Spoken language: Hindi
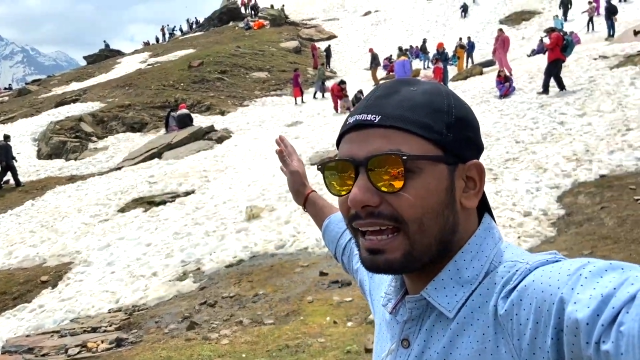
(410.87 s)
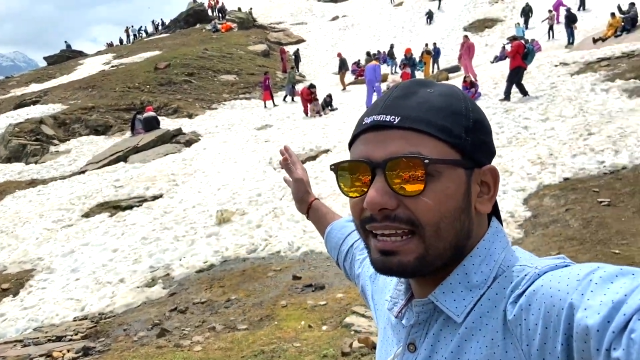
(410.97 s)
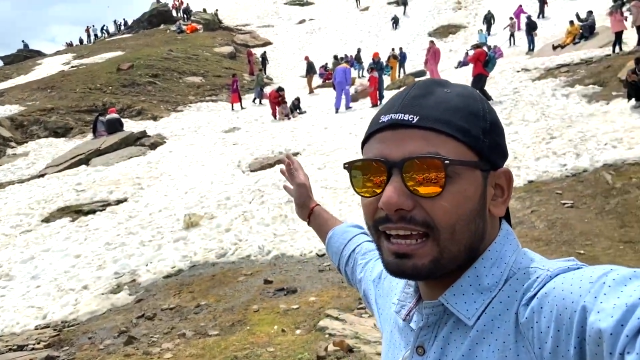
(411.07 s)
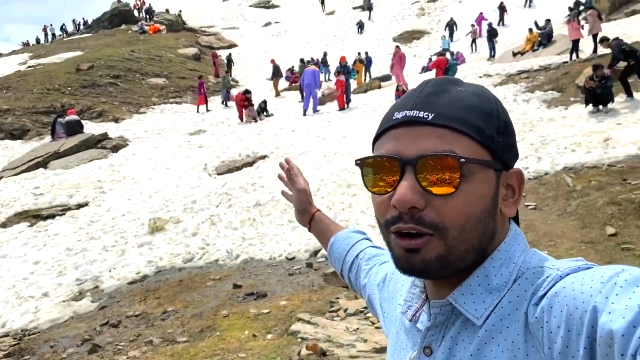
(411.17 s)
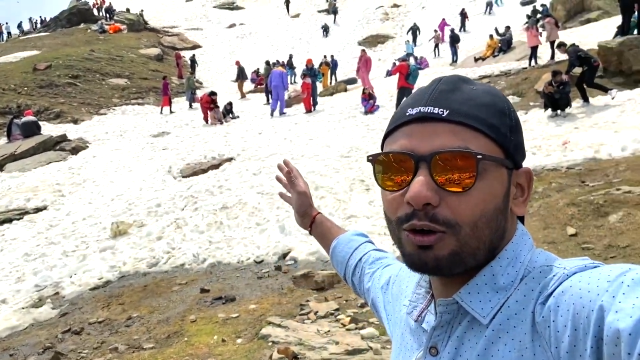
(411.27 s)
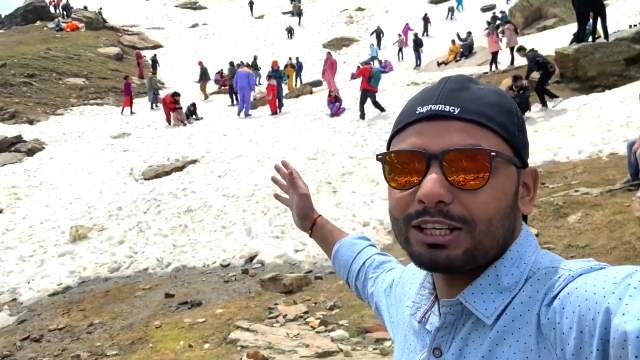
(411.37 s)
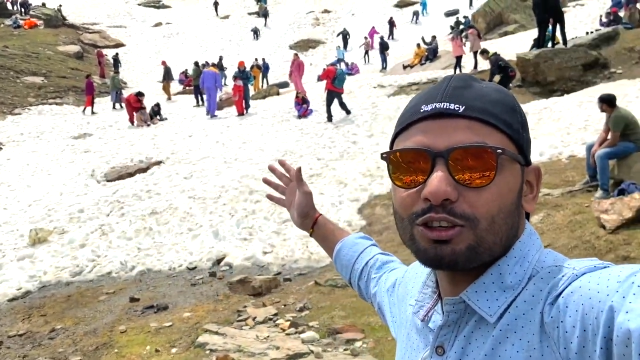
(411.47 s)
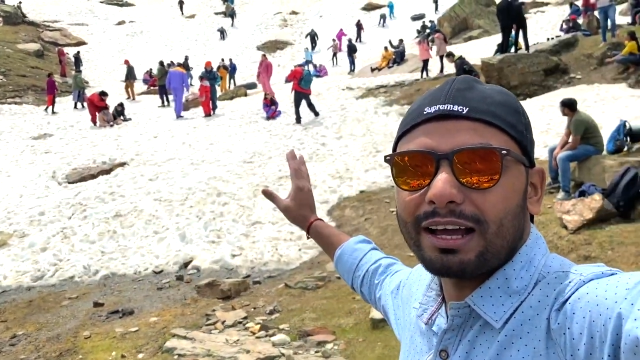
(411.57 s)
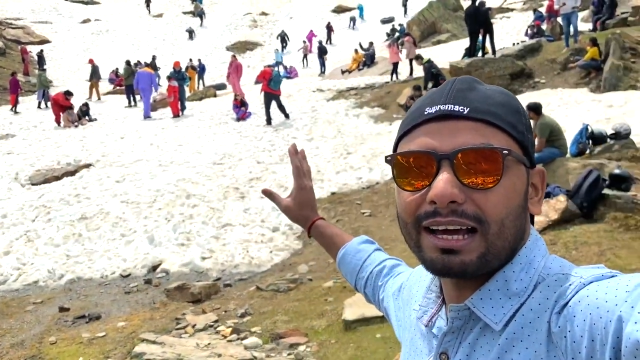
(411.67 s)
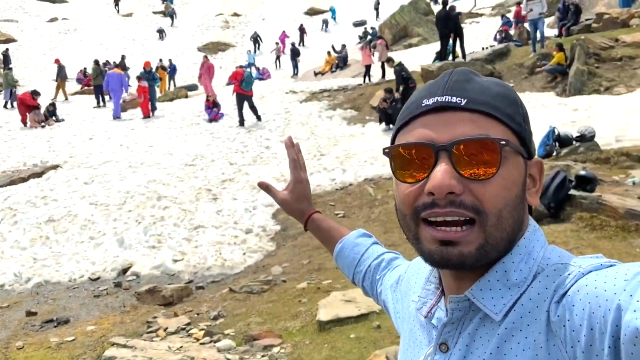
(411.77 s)
के लिए लोग
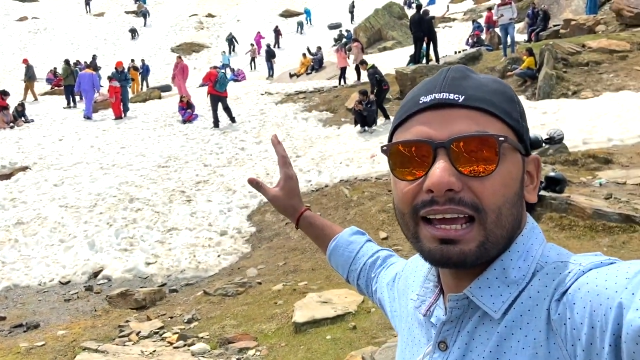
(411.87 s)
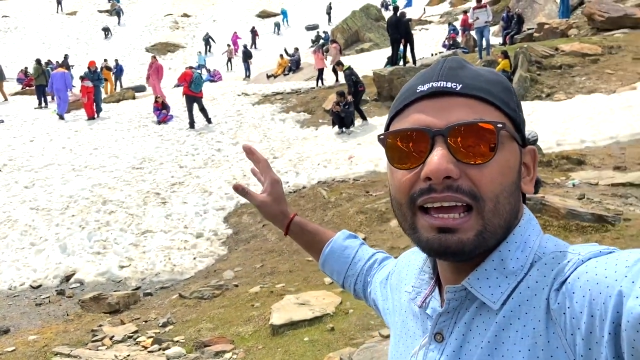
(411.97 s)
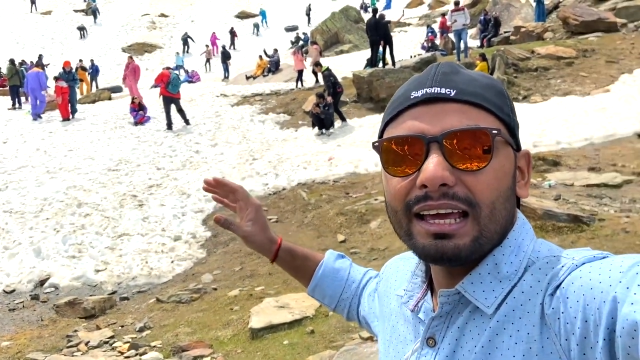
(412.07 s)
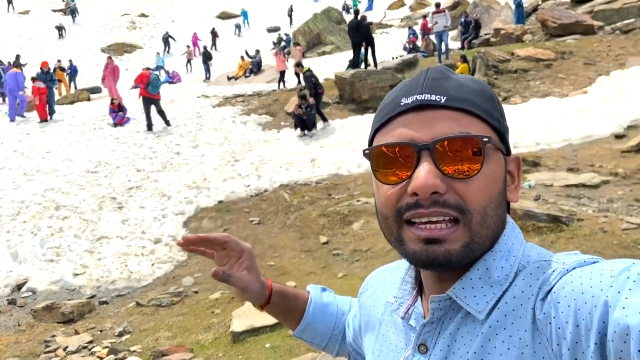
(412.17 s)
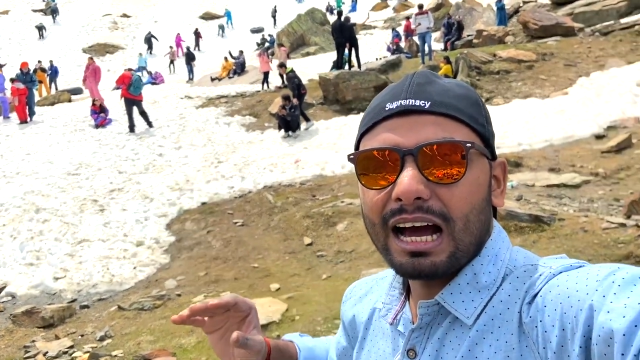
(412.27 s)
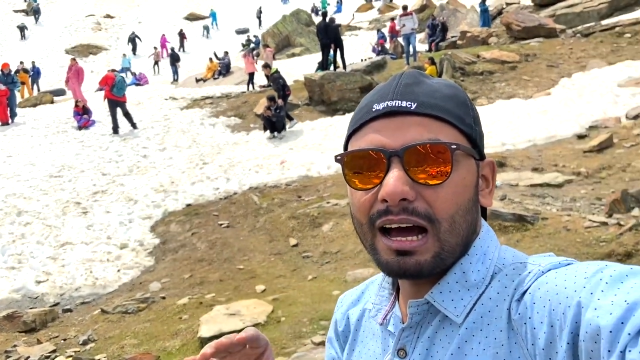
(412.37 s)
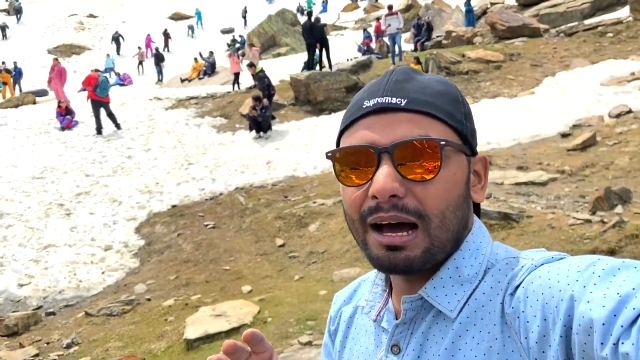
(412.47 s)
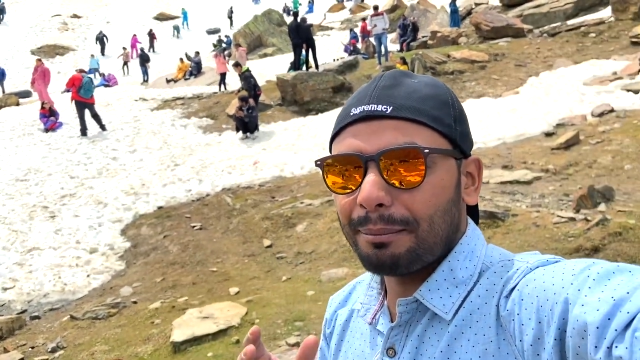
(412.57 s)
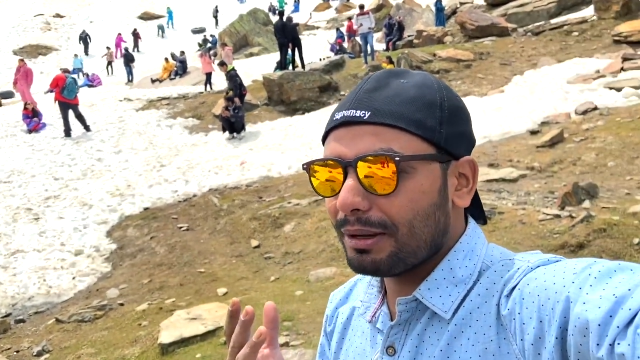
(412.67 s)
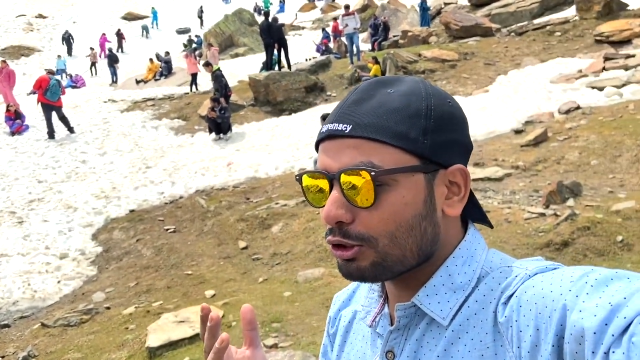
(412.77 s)
इंजॉय कर रहे हैं यहाँ हम भी